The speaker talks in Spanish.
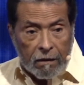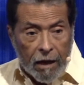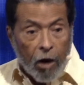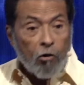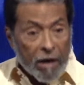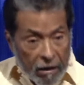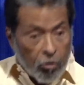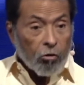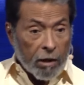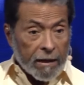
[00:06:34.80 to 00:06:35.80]
Aunque es
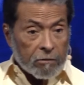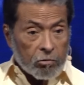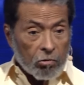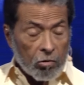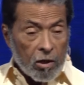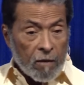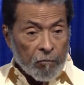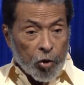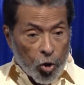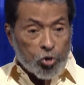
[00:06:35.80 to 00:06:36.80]
correcto,
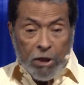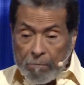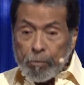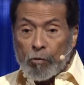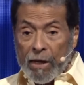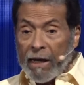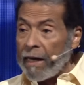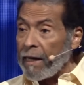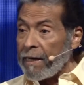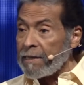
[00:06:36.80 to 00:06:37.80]
Dios empodera a
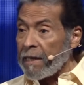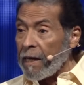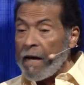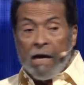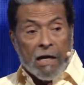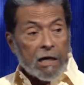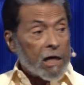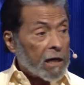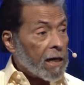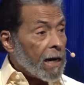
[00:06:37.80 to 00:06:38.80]
la iglesia. ¿Y
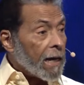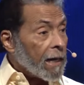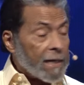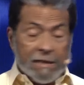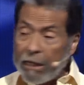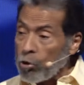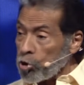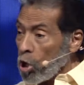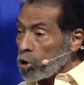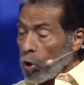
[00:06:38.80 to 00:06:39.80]
quién es la iglesia?
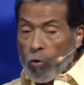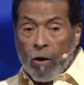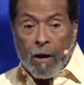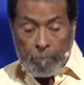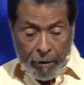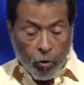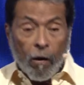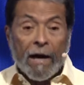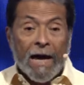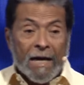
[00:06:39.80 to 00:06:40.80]
Nosotros. Pero
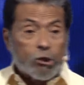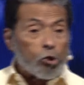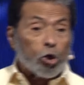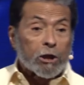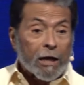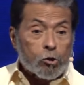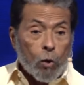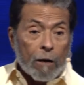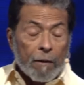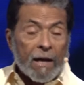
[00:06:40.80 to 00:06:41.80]
en eso no te
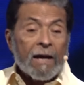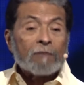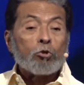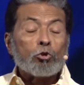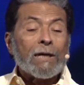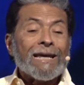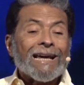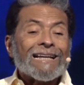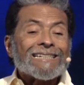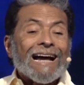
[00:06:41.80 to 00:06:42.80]
resuelve. Tú tienes
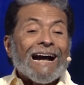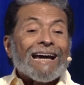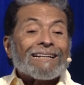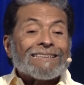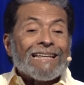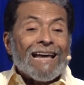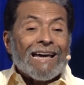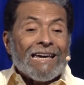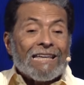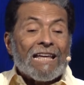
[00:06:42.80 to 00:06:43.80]
que sacarte de
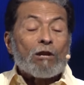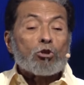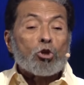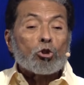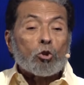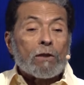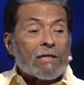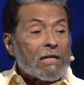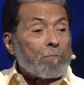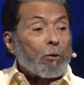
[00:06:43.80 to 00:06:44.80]
ahí, de nosotros, y
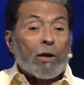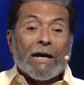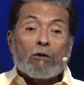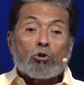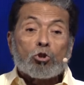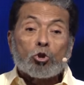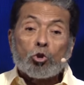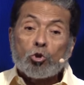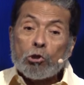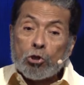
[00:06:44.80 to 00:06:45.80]
decir, pero es que
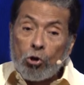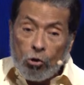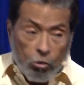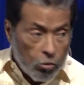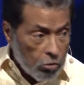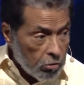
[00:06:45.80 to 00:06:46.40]
nosotros soy yo.